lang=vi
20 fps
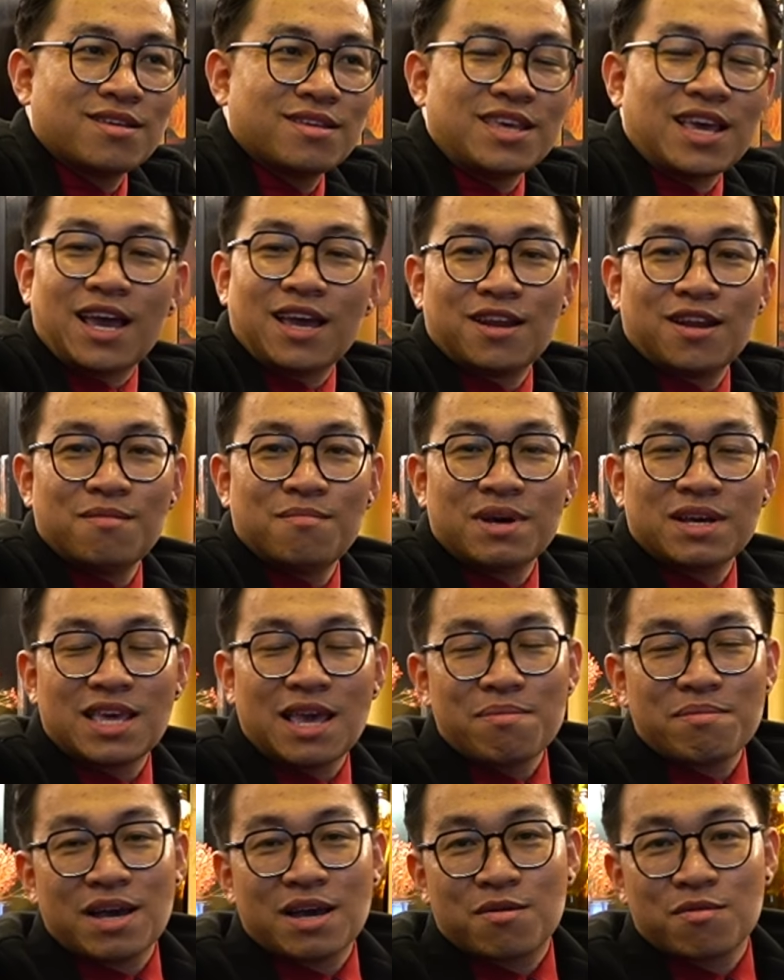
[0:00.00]
dài đó, mang
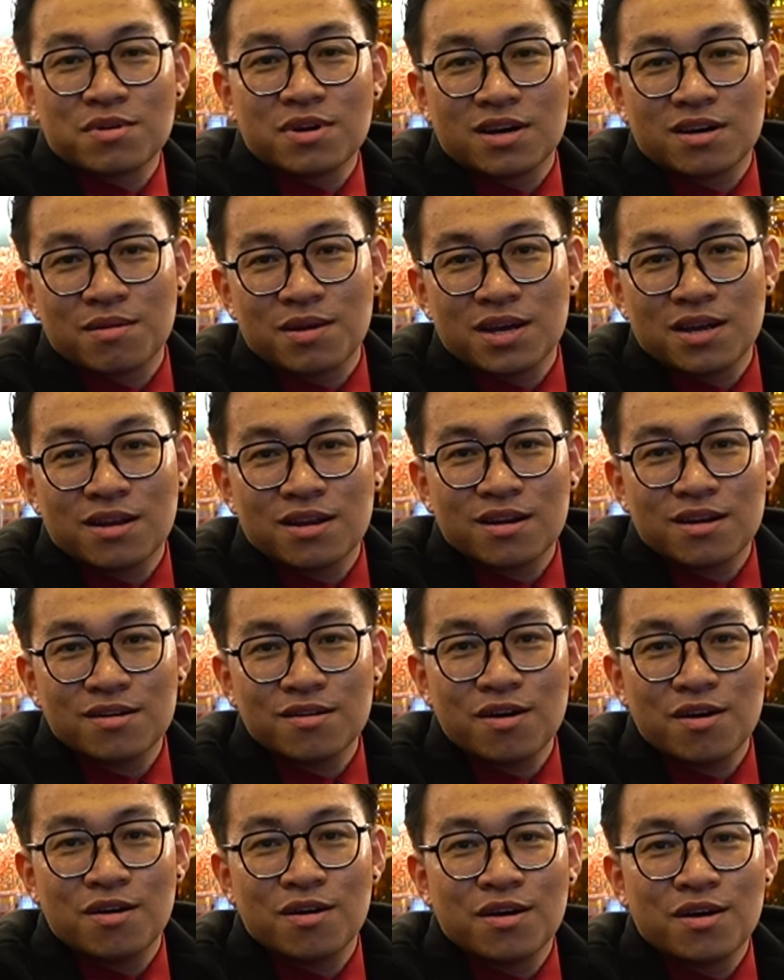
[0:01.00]
dép cắt cũng được mà,
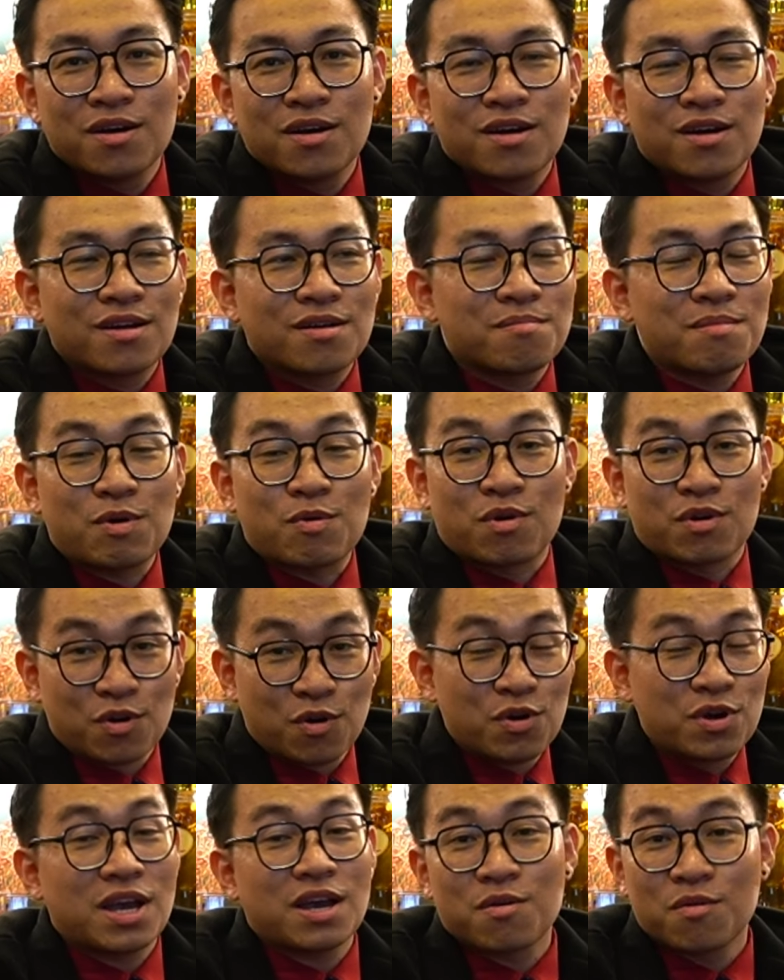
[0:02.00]
đúng không? Mặc quần
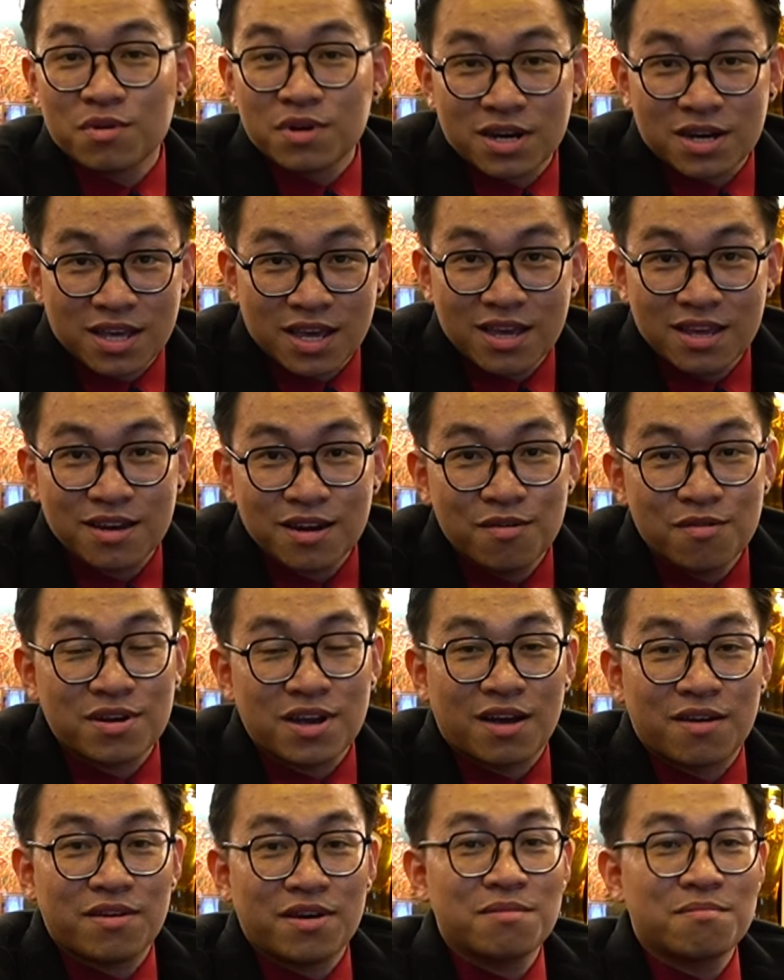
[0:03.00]
đùi cắt cũng được vậy, đâu
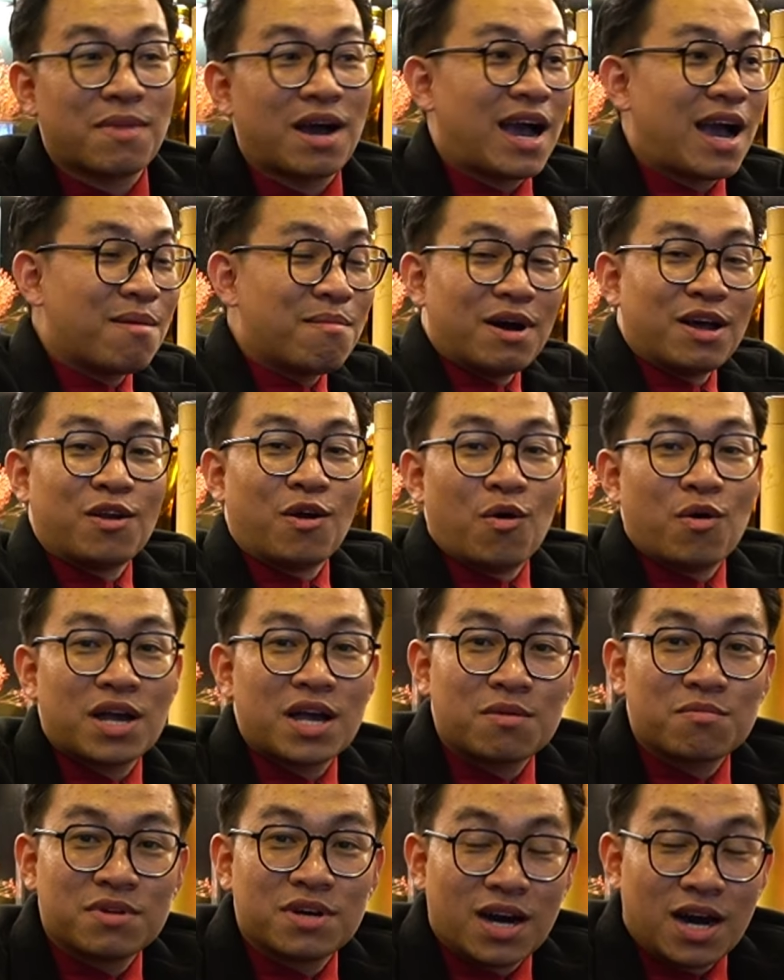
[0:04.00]
cần phải mặc áo ba lỗ
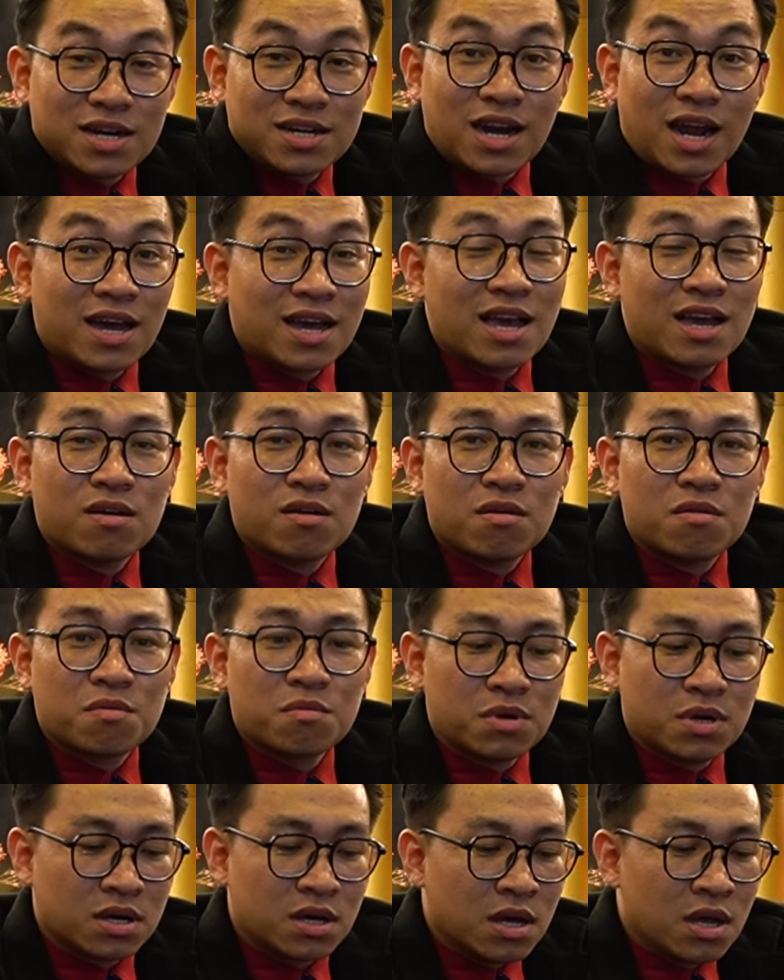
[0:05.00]
cắt cũng được, ở trần cắt
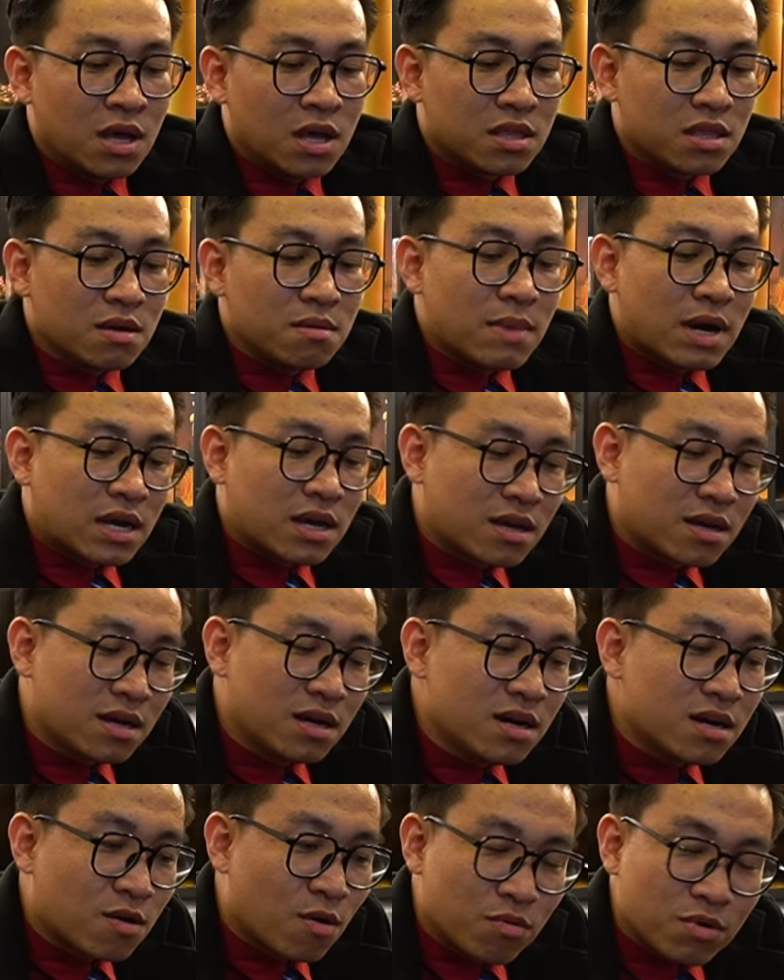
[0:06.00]
cũng được. Nhưng mà
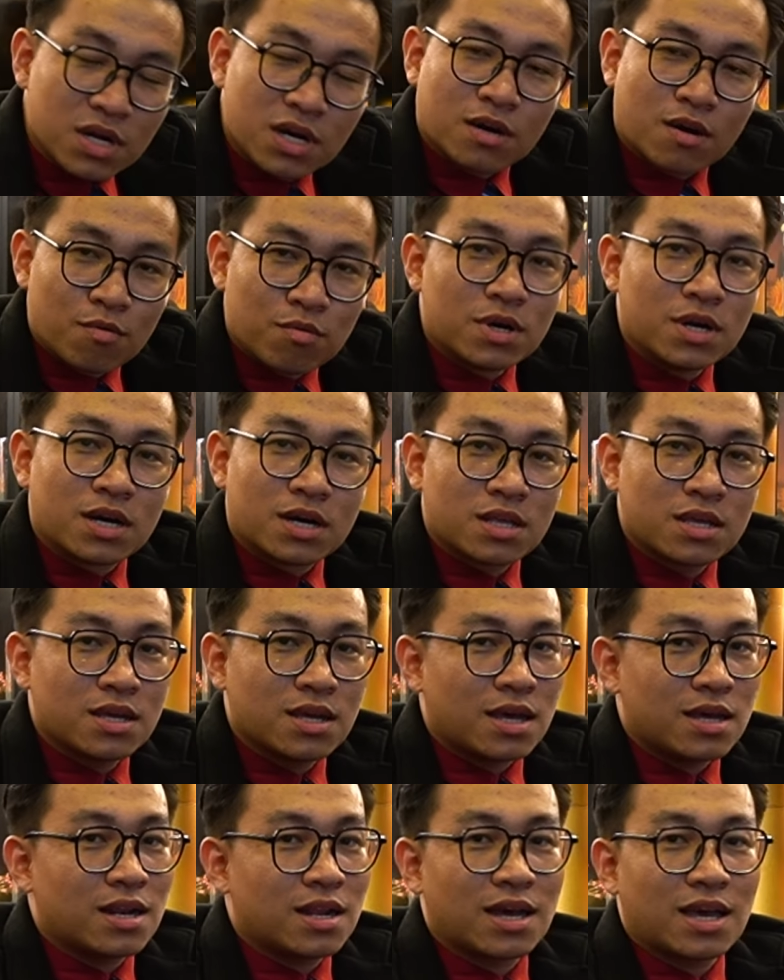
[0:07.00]
cứ cũng được như
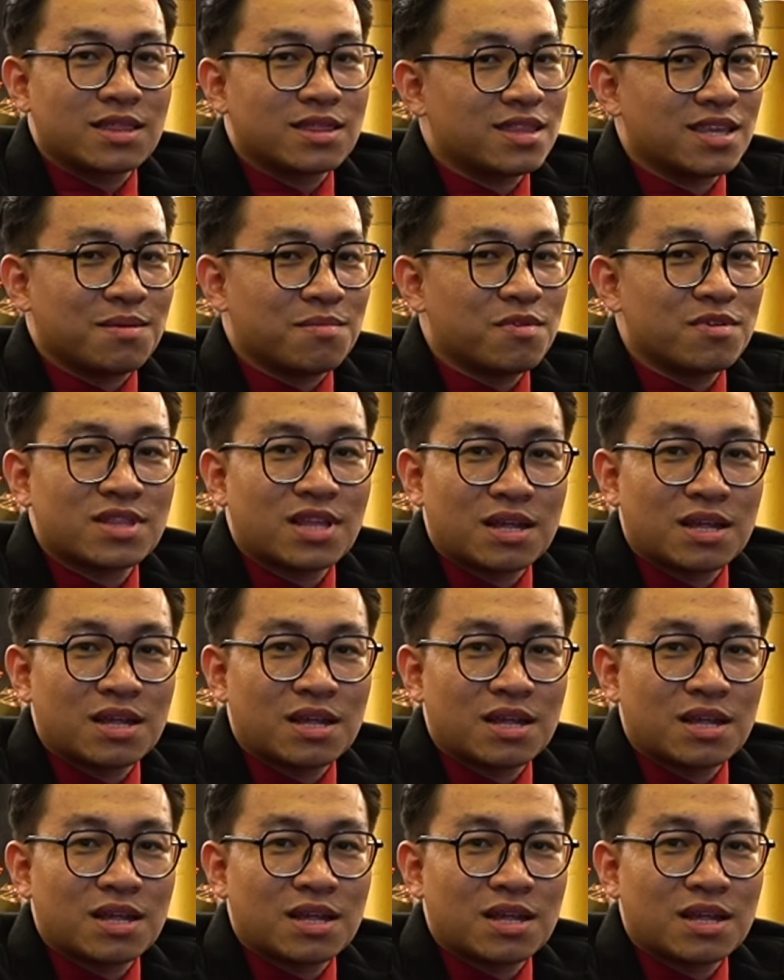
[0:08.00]
vậy là cái tiệm nó